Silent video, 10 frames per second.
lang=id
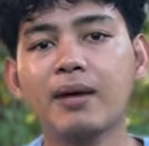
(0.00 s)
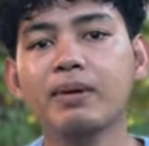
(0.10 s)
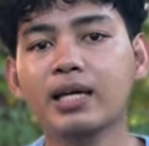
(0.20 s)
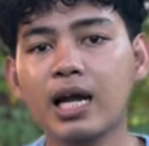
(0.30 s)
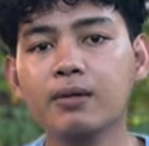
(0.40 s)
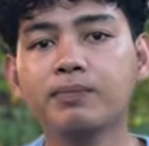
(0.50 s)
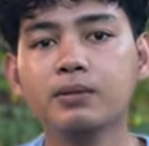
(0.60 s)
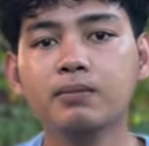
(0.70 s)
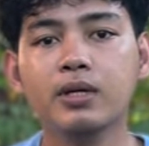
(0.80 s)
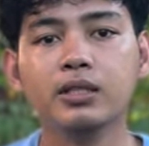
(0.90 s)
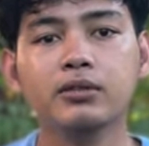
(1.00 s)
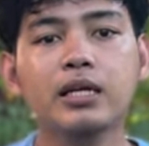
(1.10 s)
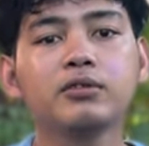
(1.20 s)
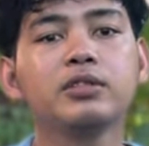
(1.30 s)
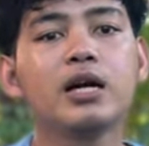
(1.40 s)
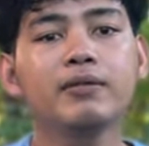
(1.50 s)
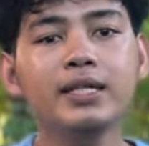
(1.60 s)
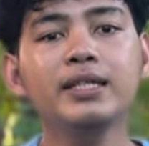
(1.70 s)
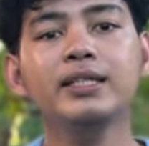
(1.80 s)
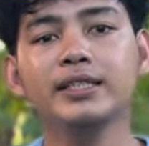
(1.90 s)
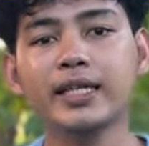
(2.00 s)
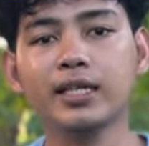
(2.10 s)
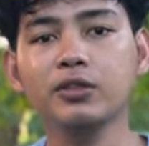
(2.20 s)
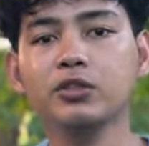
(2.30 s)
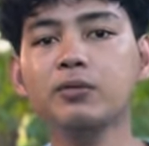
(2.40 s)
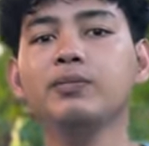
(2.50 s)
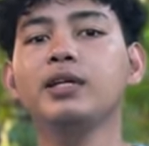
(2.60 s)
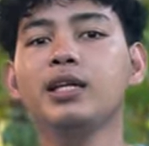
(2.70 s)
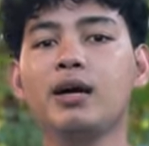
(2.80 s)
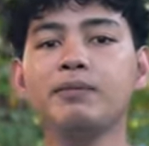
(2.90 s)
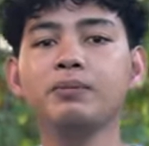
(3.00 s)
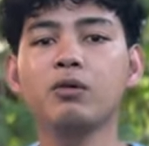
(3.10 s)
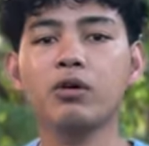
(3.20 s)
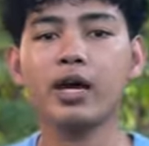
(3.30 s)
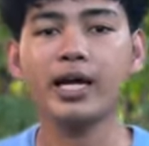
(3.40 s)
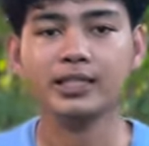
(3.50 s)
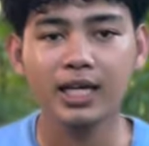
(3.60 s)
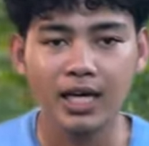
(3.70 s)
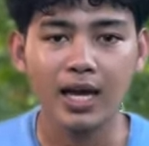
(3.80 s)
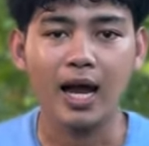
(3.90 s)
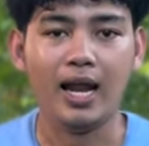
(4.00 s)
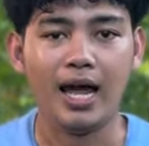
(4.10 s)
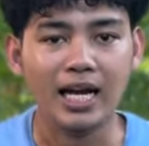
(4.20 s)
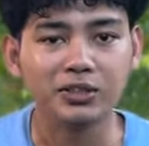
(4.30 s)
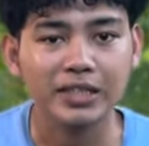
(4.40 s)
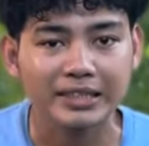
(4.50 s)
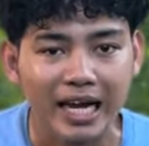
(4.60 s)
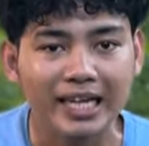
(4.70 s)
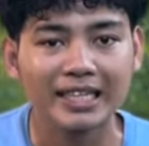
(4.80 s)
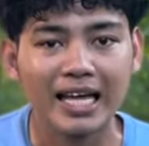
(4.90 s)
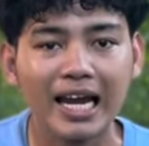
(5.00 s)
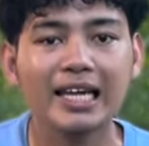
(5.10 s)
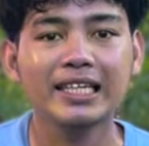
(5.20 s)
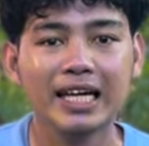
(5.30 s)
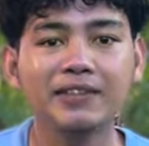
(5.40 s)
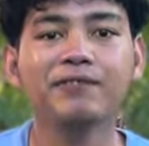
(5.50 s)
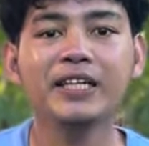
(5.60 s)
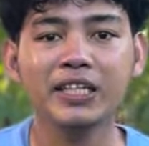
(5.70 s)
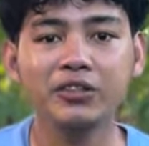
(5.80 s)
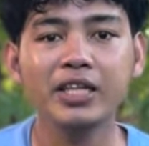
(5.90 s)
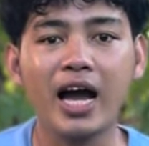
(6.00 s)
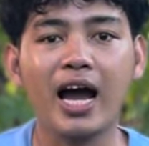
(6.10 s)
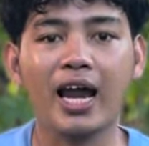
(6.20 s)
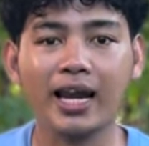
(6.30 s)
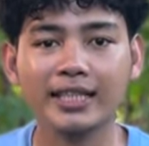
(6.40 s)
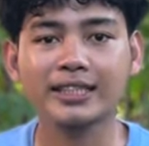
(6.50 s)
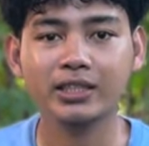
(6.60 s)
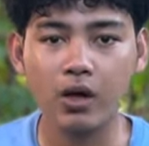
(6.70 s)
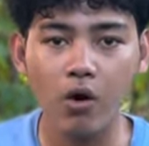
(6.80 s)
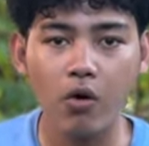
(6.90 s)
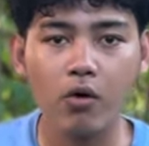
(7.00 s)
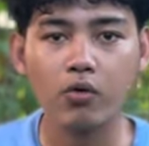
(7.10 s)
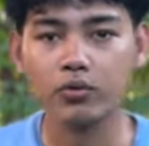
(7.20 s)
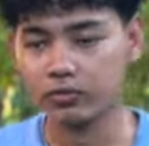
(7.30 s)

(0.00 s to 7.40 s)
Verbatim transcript: ramaikan pemerconan duniawi di channel YouTube Ilham Ibowo guys. Langsung saja kita lihat videonya. Let's go.